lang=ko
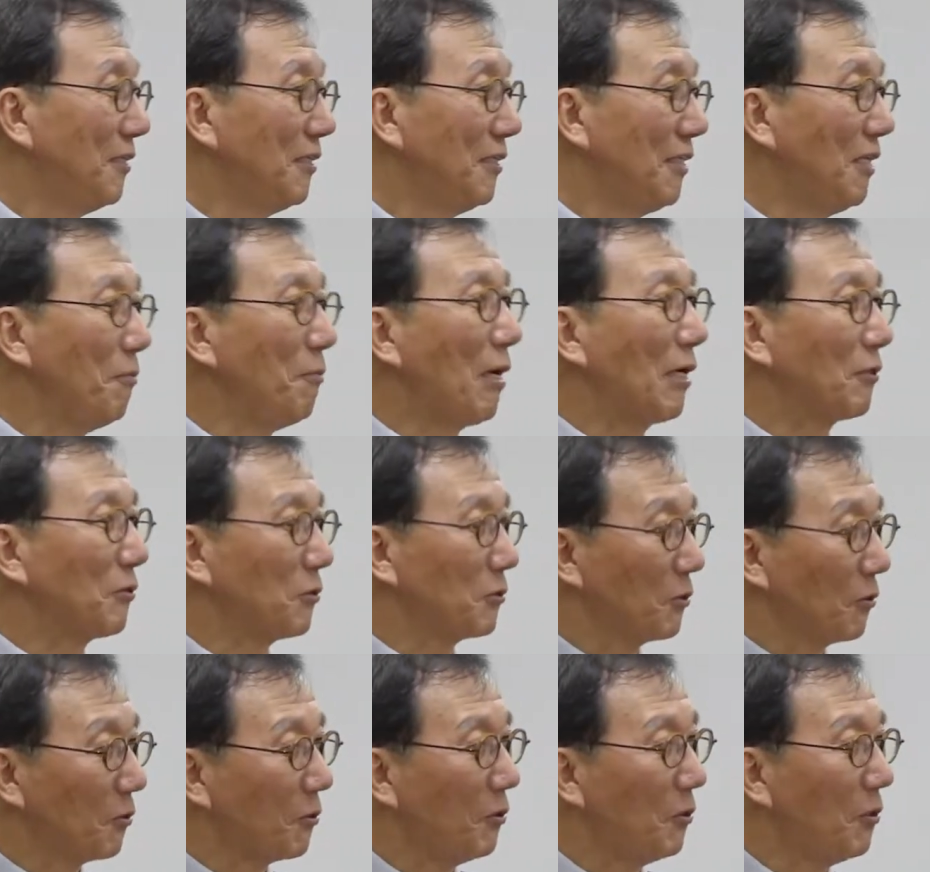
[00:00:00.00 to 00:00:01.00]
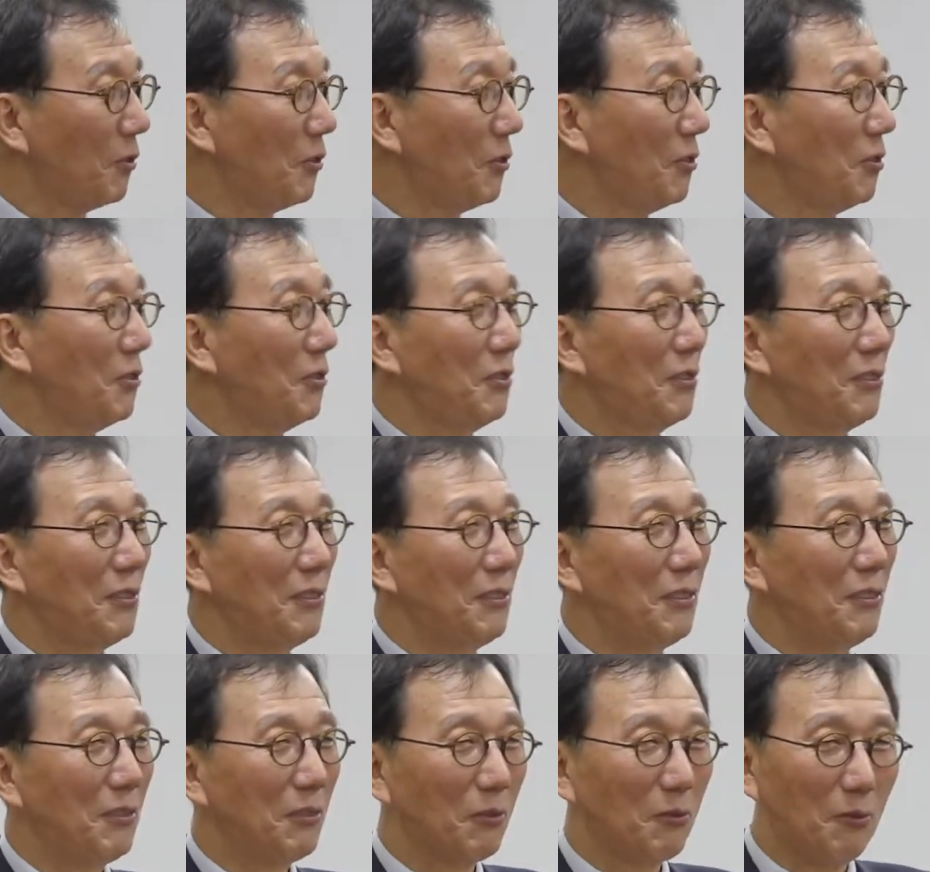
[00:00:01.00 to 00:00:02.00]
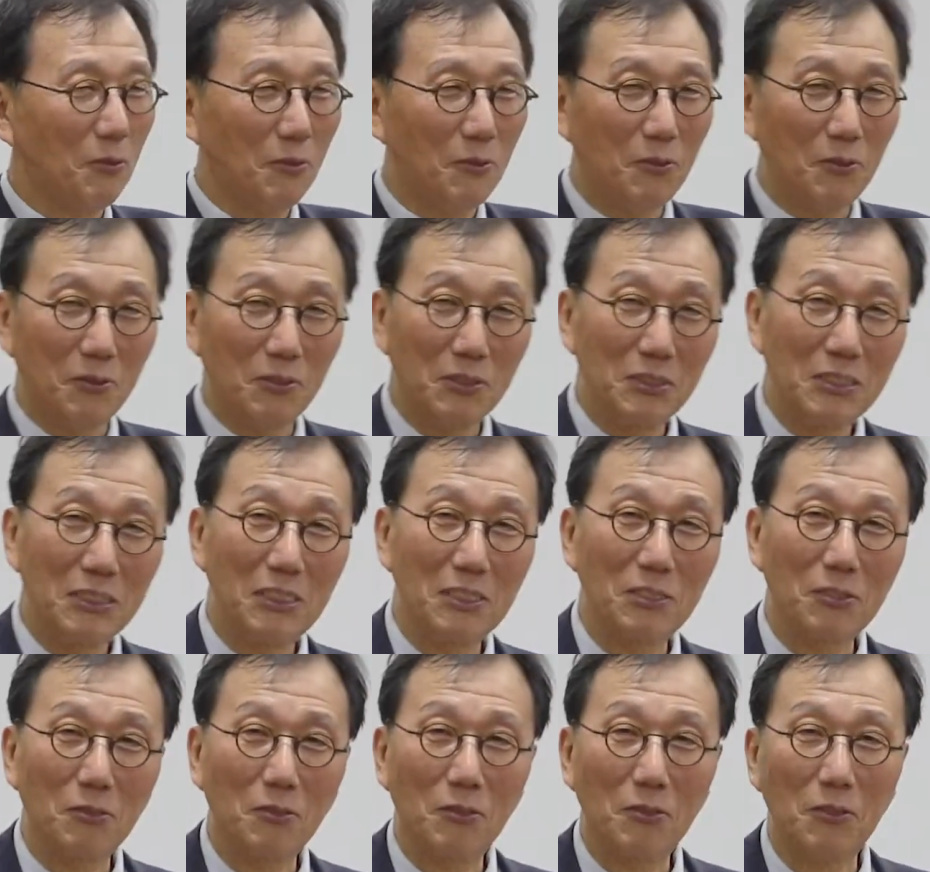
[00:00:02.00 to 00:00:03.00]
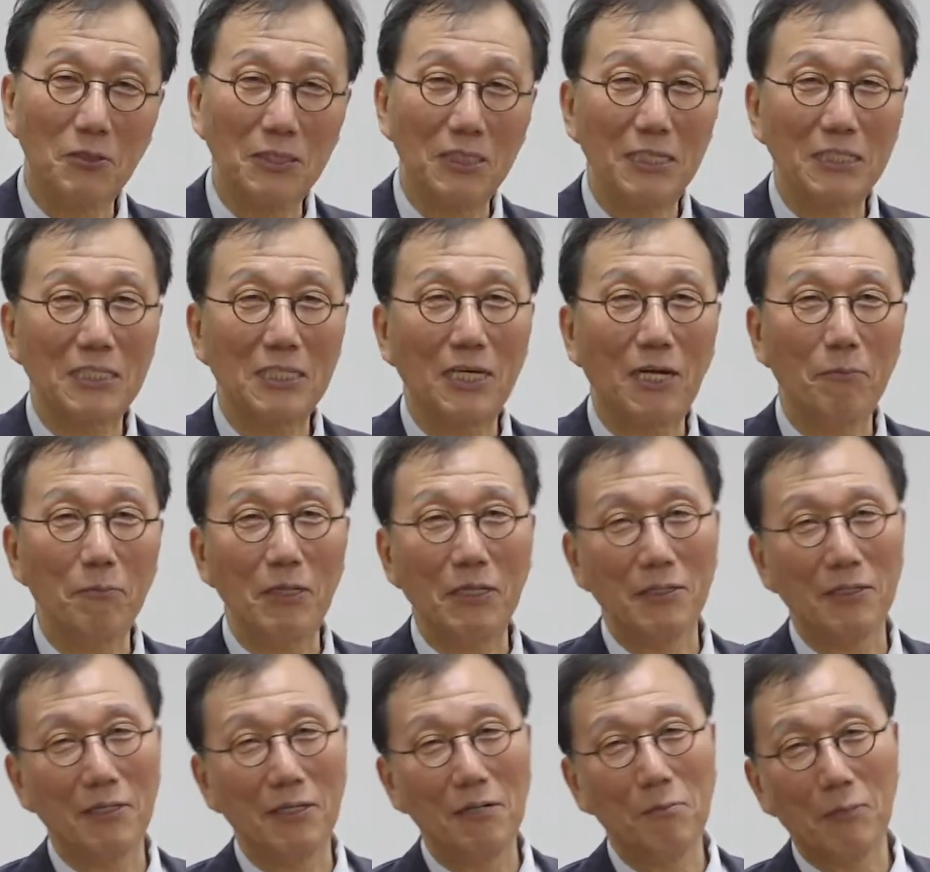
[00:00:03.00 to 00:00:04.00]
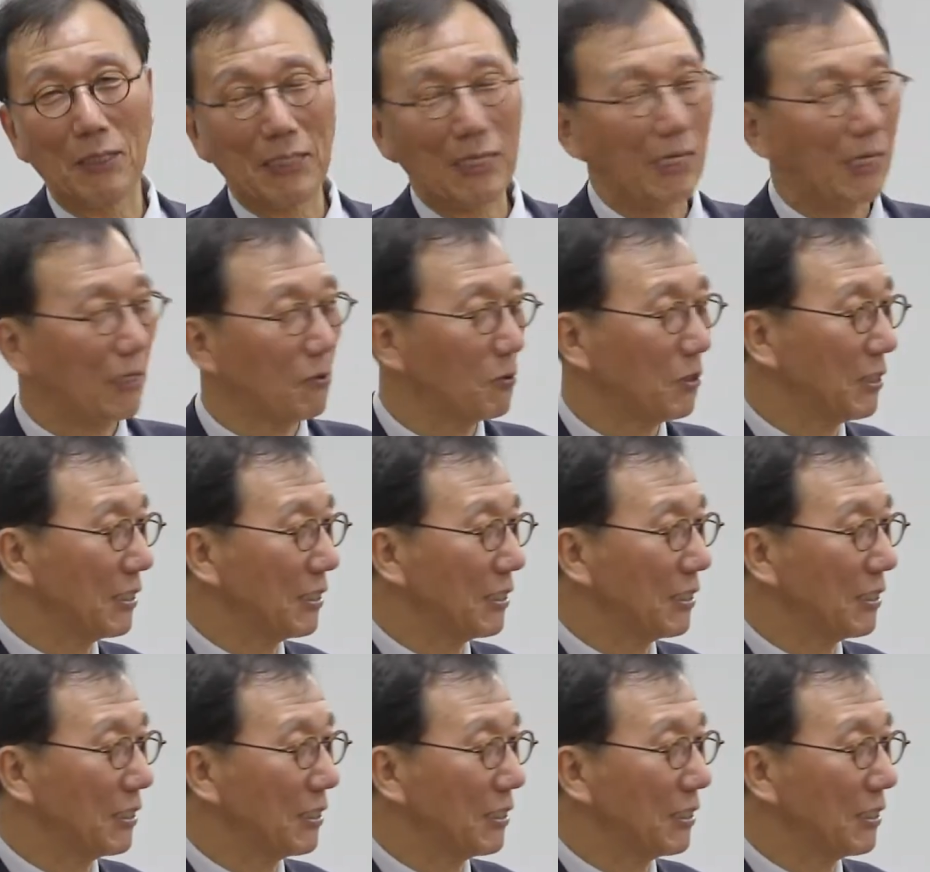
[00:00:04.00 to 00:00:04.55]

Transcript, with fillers: 희망도 좋고, 또 실제로 예측하면 얼마나 갈 수